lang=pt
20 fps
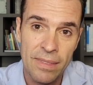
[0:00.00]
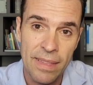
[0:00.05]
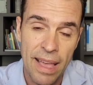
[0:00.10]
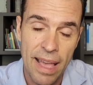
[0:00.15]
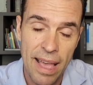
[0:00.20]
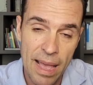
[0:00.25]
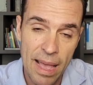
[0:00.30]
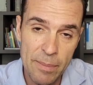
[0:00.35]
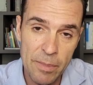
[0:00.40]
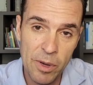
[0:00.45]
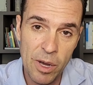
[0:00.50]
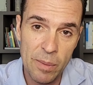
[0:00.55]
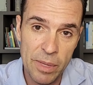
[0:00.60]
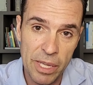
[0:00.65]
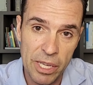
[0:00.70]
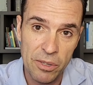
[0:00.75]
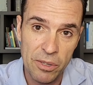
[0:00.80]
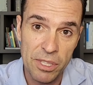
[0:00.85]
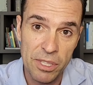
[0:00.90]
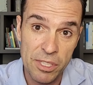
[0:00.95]
É, meu
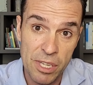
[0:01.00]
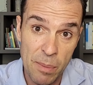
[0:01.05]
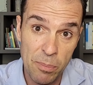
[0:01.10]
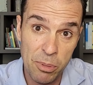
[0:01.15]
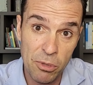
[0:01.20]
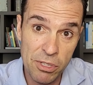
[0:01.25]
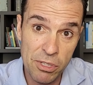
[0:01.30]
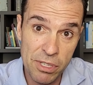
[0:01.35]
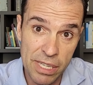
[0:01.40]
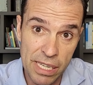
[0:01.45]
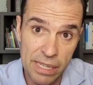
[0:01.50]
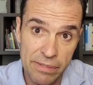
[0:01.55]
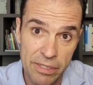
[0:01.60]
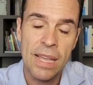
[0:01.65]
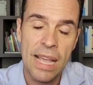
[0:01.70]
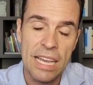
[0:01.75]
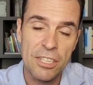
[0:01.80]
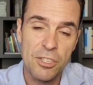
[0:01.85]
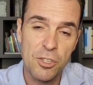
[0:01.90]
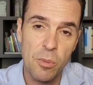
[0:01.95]
amigo, isso é
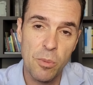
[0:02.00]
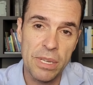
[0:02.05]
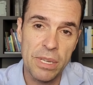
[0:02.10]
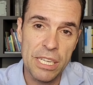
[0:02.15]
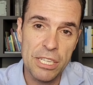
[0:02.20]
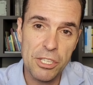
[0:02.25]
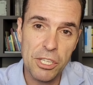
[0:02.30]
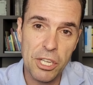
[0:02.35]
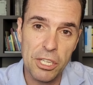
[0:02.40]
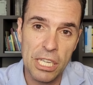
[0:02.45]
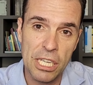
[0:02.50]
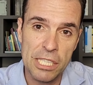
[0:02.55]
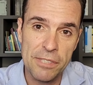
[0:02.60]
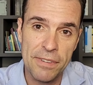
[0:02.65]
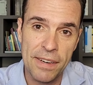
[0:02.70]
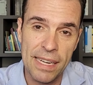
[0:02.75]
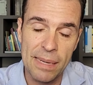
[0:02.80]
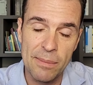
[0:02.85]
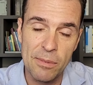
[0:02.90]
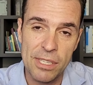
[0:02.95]
possível. É sobre isso que nós
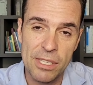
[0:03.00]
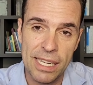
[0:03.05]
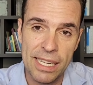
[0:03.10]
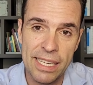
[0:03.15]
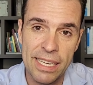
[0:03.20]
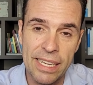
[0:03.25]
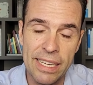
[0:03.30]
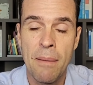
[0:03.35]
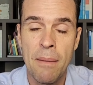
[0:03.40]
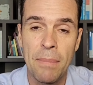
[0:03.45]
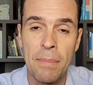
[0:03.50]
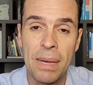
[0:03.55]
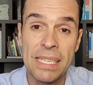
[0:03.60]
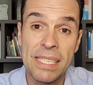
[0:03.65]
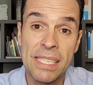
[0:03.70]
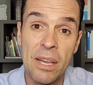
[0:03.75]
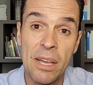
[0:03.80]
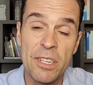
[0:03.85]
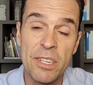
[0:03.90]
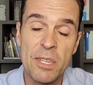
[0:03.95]
falamos aqui,
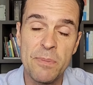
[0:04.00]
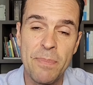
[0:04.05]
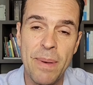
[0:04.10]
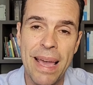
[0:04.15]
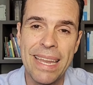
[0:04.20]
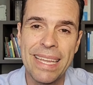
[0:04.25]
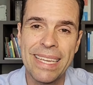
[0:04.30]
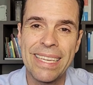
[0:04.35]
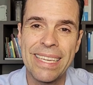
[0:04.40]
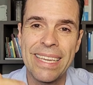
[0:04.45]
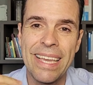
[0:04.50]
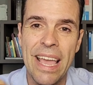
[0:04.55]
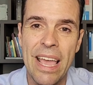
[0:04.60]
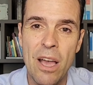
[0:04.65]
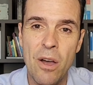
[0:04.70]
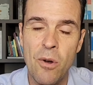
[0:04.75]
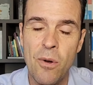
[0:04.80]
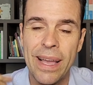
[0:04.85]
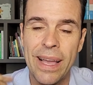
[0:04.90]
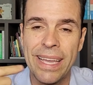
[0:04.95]
mas não espere que
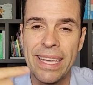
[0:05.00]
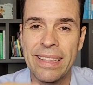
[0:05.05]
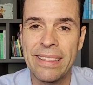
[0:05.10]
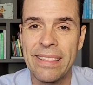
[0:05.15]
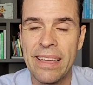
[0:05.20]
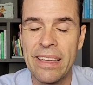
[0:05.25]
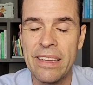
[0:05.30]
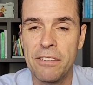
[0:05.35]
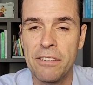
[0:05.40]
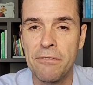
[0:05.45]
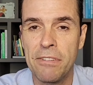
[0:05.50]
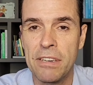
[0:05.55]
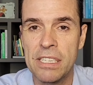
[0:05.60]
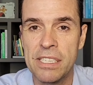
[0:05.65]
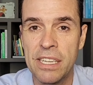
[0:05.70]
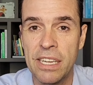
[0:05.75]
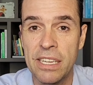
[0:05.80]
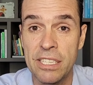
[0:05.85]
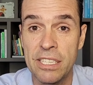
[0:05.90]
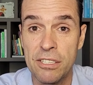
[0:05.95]
eu é que tenha que
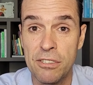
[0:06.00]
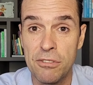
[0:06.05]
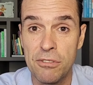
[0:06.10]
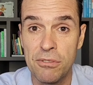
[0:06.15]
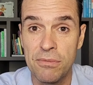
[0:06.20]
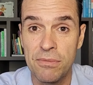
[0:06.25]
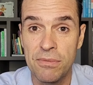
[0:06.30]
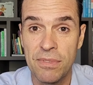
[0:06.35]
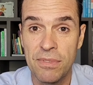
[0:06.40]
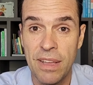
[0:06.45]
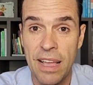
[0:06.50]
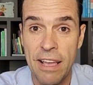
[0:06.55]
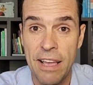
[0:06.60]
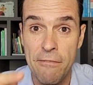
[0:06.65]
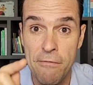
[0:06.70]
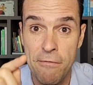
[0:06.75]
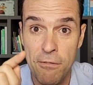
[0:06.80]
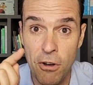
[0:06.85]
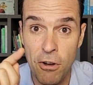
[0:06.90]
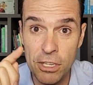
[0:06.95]
fazer isso. É
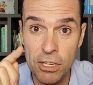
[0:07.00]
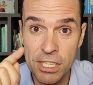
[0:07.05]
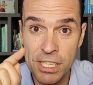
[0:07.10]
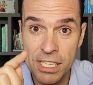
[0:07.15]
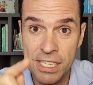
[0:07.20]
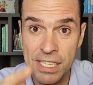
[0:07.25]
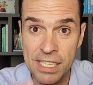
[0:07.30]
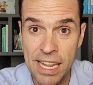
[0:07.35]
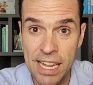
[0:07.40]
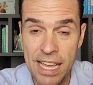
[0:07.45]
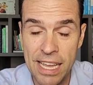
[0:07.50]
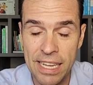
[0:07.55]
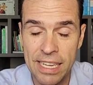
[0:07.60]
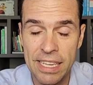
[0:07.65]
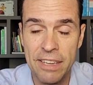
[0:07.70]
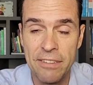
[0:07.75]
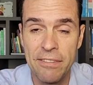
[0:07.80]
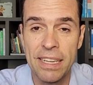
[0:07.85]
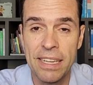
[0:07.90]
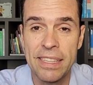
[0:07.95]
você
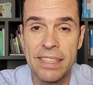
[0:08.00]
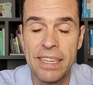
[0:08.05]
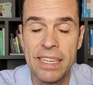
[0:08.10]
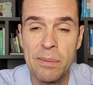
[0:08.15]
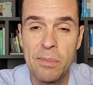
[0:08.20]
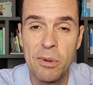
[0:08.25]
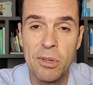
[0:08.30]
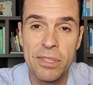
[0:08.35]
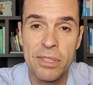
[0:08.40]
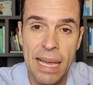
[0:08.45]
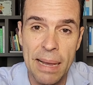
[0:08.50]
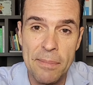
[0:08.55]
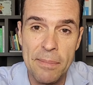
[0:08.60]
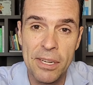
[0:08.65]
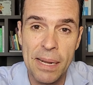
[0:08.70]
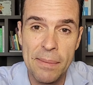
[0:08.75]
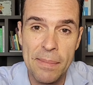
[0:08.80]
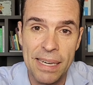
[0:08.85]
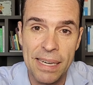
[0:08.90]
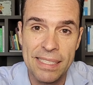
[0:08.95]
que vai ter que botar a
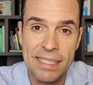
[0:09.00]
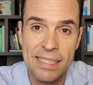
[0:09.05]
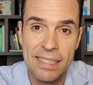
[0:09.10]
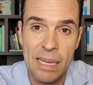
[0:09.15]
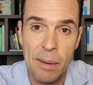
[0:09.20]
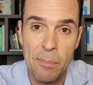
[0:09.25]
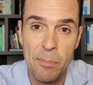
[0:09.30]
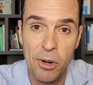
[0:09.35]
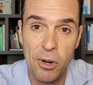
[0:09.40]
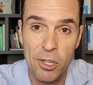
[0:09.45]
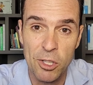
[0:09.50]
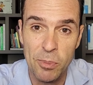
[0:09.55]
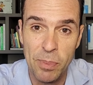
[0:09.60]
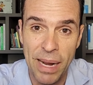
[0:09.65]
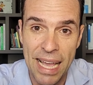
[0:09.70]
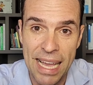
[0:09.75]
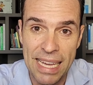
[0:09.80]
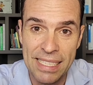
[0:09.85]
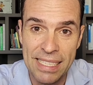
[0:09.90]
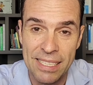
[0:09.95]
mão na massa. Tá pronto
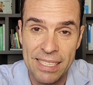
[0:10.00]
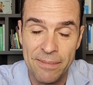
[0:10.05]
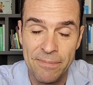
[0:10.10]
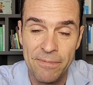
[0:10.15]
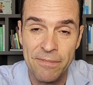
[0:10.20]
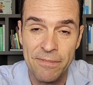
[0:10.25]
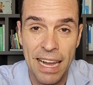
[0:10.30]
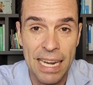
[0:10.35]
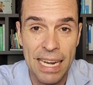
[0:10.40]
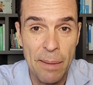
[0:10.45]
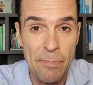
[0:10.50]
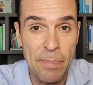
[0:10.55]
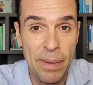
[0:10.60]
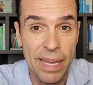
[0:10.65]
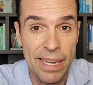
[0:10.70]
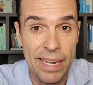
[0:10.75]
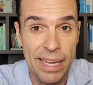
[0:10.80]
para essa? Vale a pena,